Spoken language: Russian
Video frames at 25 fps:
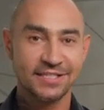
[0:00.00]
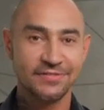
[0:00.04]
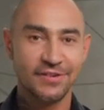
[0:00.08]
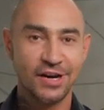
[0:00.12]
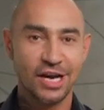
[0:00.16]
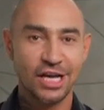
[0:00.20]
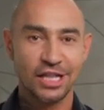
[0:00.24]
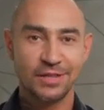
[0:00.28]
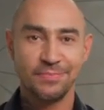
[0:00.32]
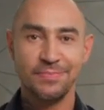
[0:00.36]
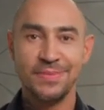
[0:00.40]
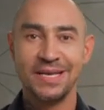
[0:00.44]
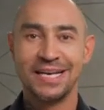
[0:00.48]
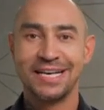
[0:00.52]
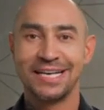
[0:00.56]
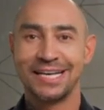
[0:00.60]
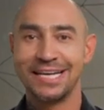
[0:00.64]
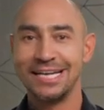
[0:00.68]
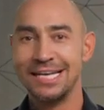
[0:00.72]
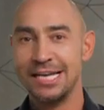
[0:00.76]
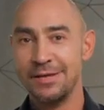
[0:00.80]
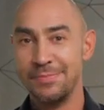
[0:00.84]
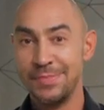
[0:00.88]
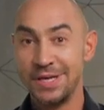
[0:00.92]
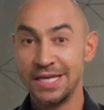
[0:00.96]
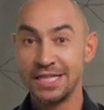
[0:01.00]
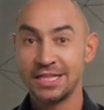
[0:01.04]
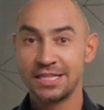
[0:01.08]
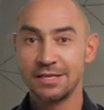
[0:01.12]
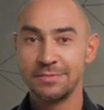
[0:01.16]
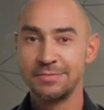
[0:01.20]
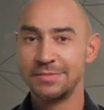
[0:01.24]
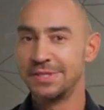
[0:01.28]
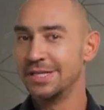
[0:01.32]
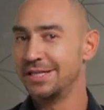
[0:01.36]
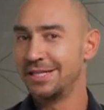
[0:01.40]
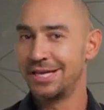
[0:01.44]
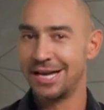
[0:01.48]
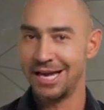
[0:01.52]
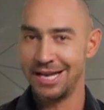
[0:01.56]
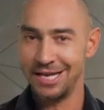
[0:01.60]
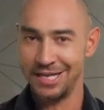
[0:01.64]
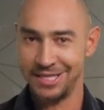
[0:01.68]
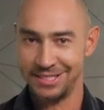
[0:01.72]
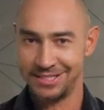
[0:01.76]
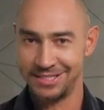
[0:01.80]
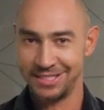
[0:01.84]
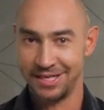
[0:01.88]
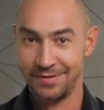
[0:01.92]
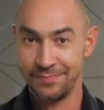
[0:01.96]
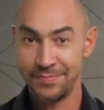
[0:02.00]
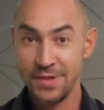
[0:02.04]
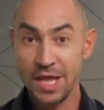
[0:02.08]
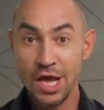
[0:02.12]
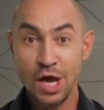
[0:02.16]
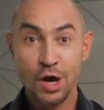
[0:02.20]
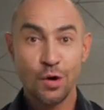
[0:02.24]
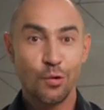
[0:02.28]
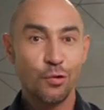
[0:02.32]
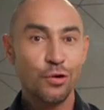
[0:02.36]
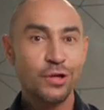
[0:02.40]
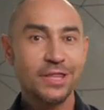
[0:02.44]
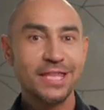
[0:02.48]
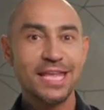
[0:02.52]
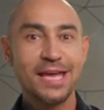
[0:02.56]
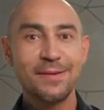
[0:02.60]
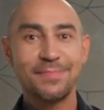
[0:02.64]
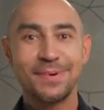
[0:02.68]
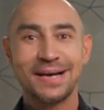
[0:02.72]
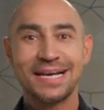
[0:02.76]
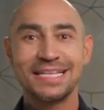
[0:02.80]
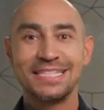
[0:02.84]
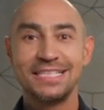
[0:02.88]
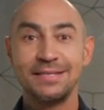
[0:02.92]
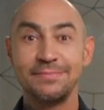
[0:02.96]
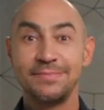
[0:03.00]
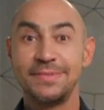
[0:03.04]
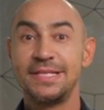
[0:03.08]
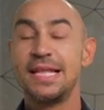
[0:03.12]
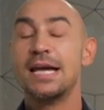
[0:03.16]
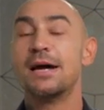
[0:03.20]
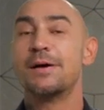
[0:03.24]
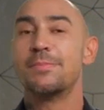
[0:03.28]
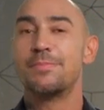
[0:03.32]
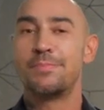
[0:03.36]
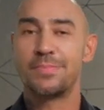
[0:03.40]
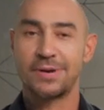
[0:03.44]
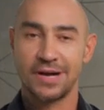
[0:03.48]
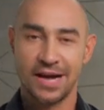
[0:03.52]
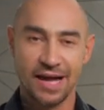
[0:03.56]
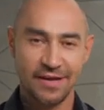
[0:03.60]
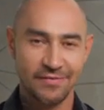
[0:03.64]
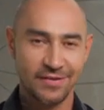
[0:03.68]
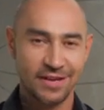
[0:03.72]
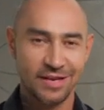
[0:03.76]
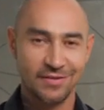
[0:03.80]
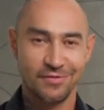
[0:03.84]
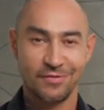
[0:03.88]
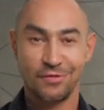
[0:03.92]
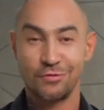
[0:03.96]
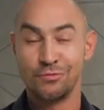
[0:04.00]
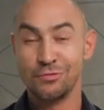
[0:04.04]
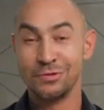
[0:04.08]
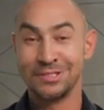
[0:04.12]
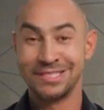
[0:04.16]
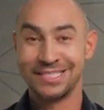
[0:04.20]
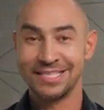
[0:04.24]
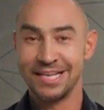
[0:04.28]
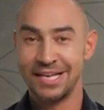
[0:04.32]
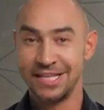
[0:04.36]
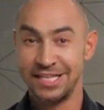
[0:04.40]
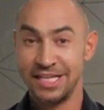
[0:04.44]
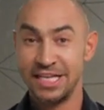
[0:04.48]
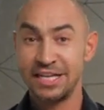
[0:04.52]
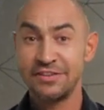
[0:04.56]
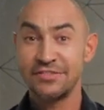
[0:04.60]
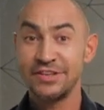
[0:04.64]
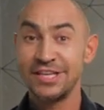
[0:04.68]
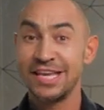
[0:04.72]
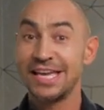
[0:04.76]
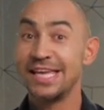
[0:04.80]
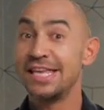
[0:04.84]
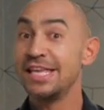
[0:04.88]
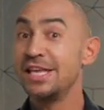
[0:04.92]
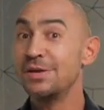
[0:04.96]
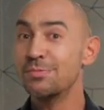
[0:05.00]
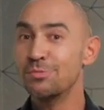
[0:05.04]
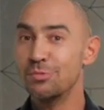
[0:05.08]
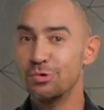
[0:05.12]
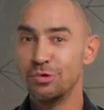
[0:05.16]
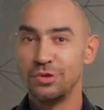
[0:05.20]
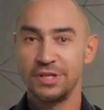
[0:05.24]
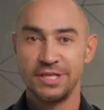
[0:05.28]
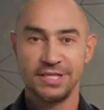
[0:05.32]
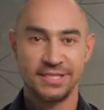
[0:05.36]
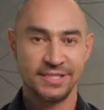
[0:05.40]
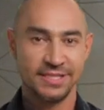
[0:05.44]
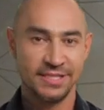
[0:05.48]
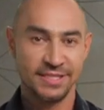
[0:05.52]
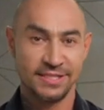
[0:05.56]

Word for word: называют микроэлементом долголетия. Он необходим для правильного функционирования иммунной